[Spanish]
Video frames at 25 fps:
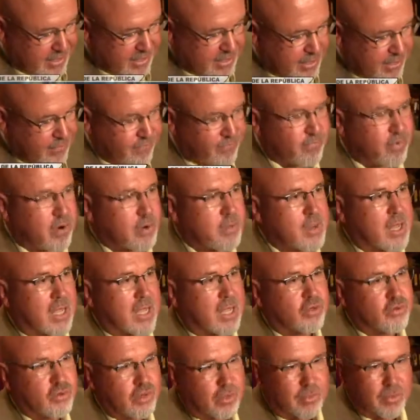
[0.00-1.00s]
en este informe
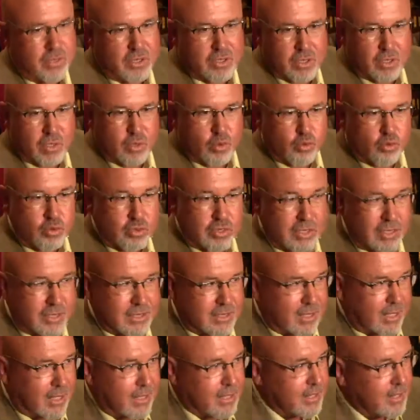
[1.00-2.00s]
que ha hecho el Ministerio de
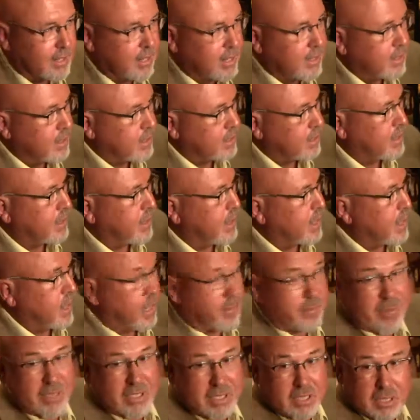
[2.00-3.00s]
Justicia, que en
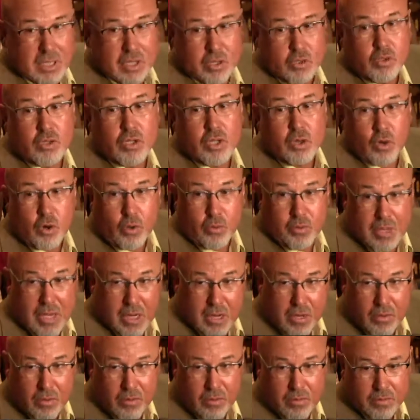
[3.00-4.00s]
representación del
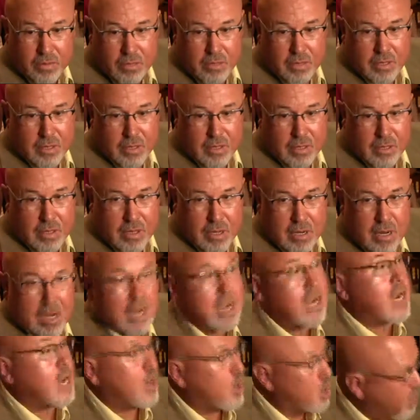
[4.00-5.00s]
gobierno
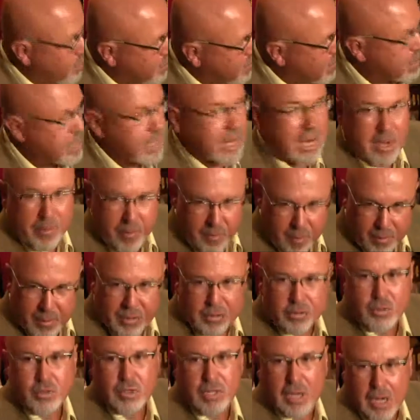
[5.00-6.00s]
recomienda la
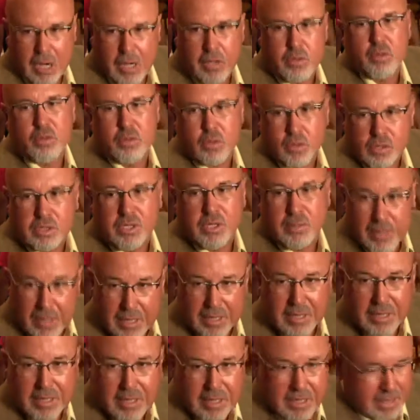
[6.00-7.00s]
aprobación de la ley de unión
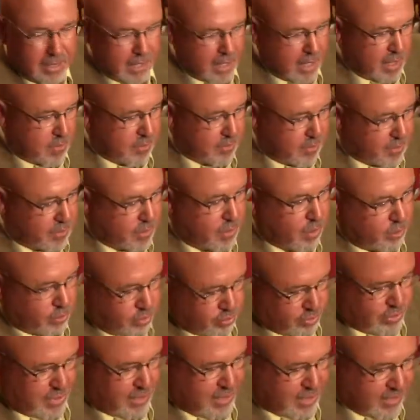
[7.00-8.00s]
civil. El Ministerio
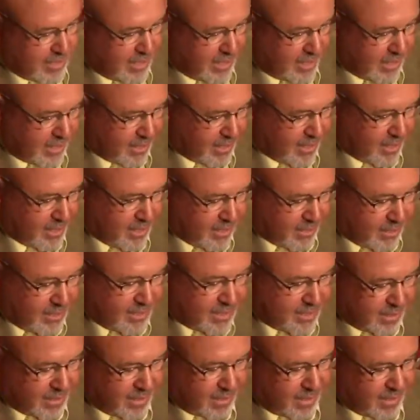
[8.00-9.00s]
de Justicia
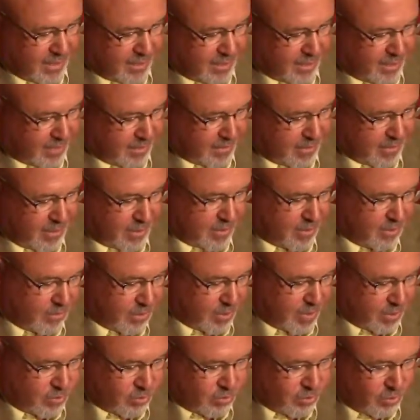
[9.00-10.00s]
dice
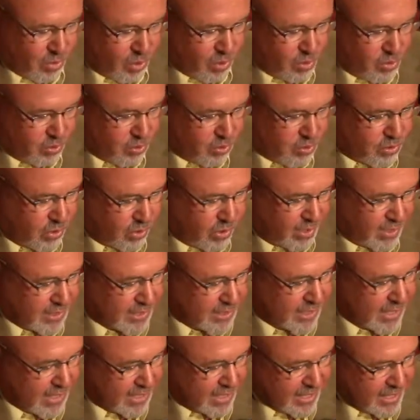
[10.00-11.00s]
en sus
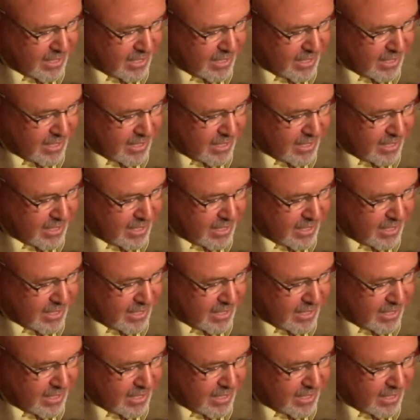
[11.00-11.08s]
conclusiones